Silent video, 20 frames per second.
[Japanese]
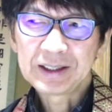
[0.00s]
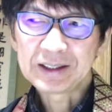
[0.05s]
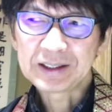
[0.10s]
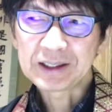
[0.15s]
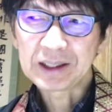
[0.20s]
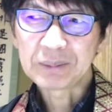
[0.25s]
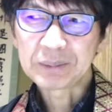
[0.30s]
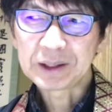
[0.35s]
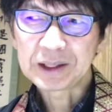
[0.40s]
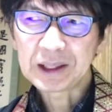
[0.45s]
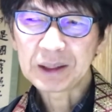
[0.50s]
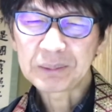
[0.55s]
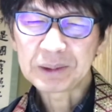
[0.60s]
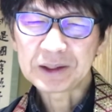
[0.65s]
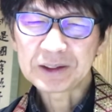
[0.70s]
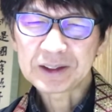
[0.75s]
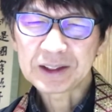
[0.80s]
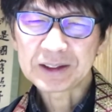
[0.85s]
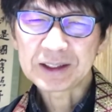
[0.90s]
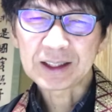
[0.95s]
たびた
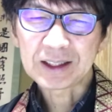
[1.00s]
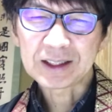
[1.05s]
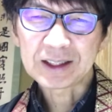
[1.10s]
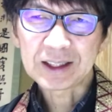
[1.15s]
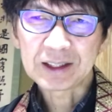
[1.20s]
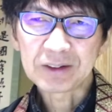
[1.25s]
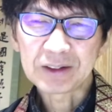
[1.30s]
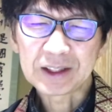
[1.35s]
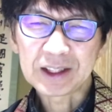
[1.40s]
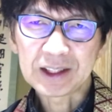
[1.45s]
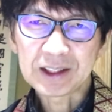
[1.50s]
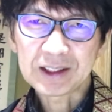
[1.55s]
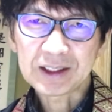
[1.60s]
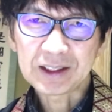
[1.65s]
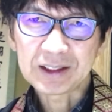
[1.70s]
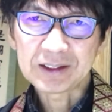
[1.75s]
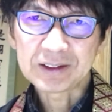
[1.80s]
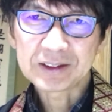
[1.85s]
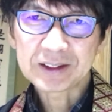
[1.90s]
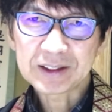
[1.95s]
び座談会を開
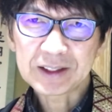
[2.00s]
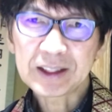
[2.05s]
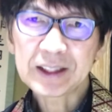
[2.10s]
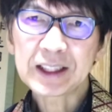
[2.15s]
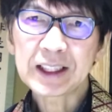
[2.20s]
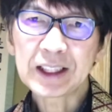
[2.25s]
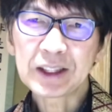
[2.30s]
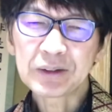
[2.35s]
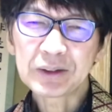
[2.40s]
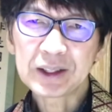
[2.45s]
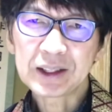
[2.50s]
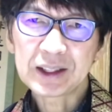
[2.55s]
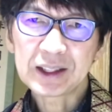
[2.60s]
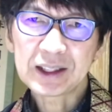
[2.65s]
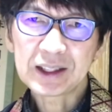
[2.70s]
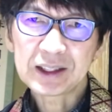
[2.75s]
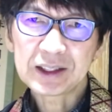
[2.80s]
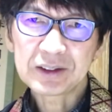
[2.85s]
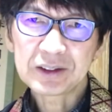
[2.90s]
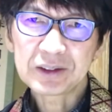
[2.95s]
かれ座談会を開
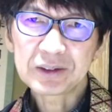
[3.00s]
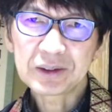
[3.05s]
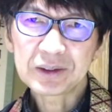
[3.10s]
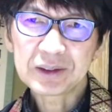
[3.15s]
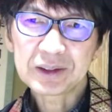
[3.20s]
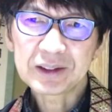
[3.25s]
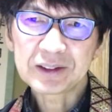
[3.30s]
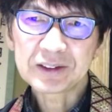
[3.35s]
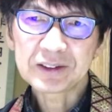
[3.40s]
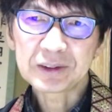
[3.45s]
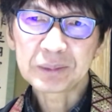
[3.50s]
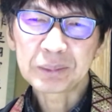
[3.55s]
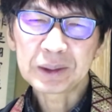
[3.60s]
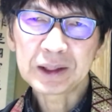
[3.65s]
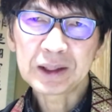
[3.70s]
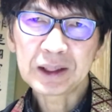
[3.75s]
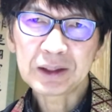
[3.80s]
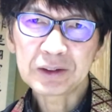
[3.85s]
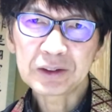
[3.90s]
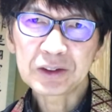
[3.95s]
かれることはそれみ
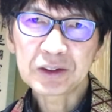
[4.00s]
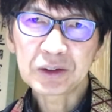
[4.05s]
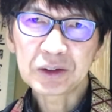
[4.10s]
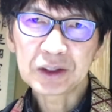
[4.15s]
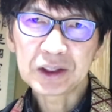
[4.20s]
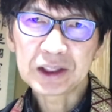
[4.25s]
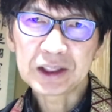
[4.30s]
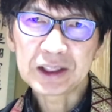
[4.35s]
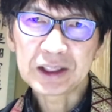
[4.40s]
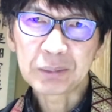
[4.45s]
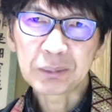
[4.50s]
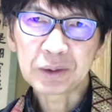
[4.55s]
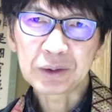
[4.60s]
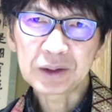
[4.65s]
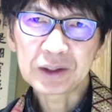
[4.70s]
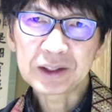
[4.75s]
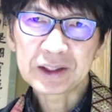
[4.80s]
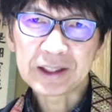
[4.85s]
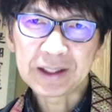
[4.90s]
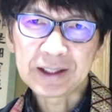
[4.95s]
んなの総意でもっ
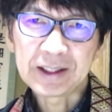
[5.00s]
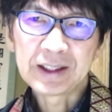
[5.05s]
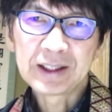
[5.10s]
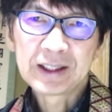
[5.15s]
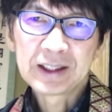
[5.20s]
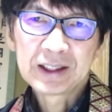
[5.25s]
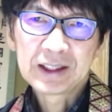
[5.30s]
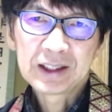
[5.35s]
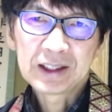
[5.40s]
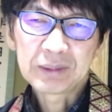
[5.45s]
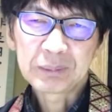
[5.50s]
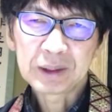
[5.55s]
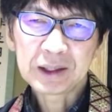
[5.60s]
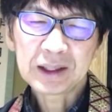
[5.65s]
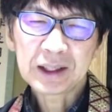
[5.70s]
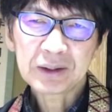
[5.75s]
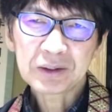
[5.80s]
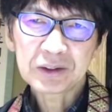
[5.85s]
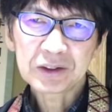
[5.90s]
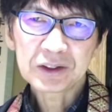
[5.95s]
てみ
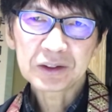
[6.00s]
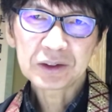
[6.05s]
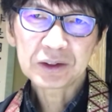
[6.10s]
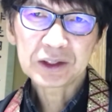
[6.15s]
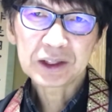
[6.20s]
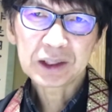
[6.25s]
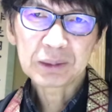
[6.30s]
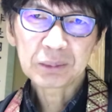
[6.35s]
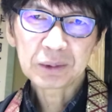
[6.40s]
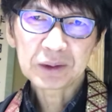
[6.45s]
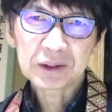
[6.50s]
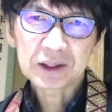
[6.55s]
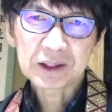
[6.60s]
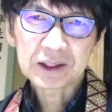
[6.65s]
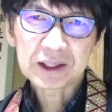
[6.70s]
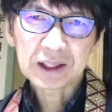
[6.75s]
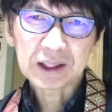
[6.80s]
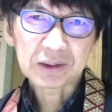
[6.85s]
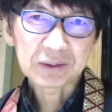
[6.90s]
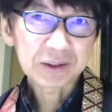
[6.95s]
んなの総意でもって
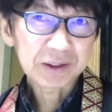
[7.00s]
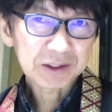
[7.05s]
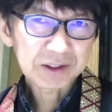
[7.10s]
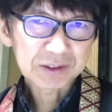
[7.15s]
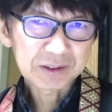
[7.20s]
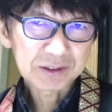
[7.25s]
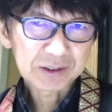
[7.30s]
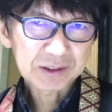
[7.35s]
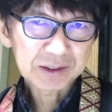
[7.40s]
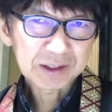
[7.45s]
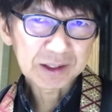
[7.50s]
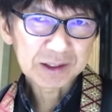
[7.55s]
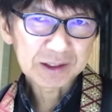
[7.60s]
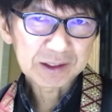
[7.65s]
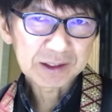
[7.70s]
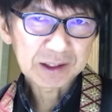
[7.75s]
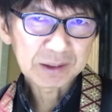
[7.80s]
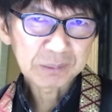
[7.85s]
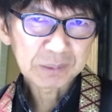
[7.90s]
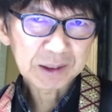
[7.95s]
寺を作っていっ
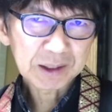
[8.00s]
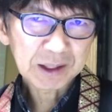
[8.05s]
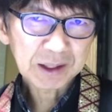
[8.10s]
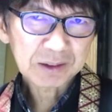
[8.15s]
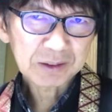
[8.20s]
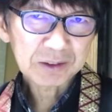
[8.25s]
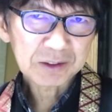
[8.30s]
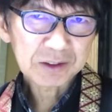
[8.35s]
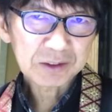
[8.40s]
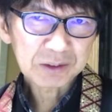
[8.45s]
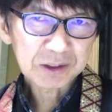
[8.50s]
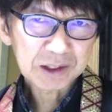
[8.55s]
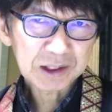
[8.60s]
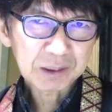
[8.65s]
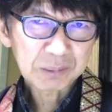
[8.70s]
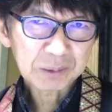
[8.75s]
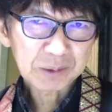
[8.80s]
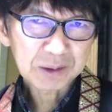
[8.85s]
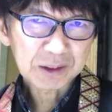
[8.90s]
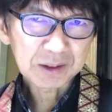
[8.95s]
てみんなの総意
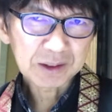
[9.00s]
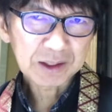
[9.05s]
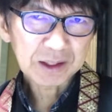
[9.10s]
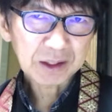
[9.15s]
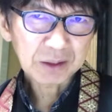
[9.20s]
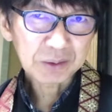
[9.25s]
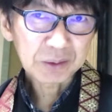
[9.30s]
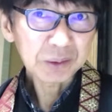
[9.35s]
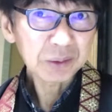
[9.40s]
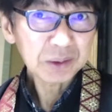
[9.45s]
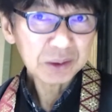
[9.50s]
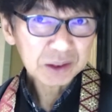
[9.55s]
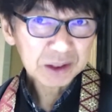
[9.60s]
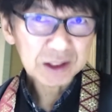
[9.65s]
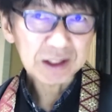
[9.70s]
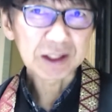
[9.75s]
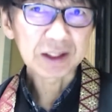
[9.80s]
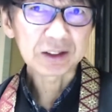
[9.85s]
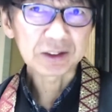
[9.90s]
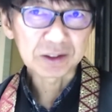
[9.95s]
でもって寺を良く
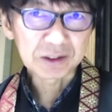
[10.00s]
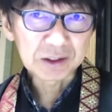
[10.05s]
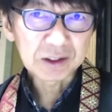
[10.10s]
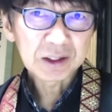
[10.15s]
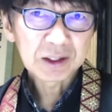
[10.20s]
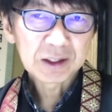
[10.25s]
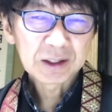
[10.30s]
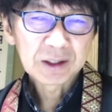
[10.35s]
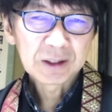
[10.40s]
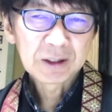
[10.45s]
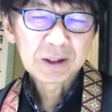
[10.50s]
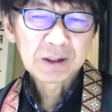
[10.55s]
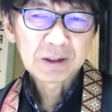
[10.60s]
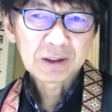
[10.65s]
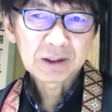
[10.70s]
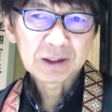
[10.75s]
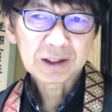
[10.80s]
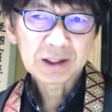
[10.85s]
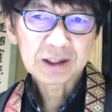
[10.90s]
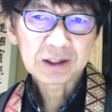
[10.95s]
していく
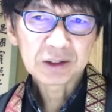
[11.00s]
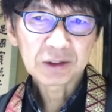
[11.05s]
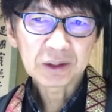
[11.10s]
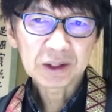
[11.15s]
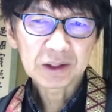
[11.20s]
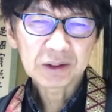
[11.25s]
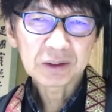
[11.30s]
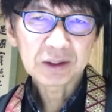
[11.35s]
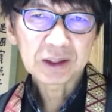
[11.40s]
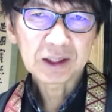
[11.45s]
でより良い